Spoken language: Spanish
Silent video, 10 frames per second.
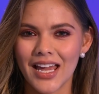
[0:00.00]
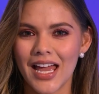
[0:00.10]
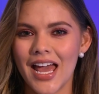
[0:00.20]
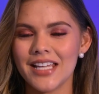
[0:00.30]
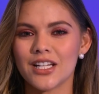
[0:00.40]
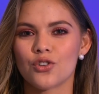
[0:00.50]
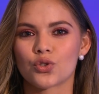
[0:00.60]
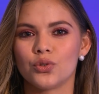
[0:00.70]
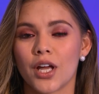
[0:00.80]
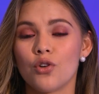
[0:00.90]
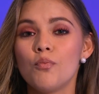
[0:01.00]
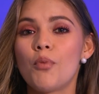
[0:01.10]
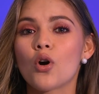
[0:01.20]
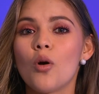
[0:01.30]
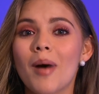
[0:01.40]
Ellas nos contaron un
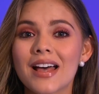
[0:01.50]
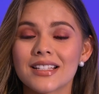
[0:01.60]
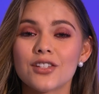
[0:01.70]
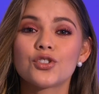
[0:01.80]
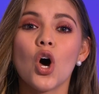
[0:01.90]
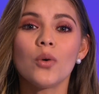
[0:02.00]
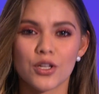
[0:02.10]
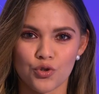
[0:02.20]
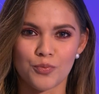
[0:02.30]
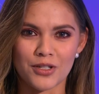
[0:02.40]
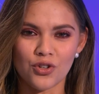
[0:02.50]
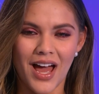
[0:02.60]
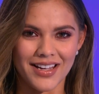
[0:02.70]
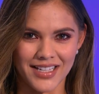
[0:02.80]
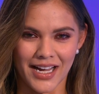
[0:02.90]
poco más sobre sus
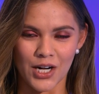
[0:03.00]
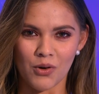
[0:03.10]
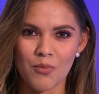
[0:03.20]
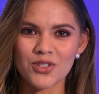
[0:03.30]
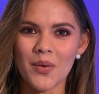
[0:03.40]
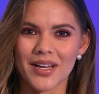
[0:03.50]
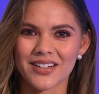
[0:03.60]
personajes, acá lo vamos a ver.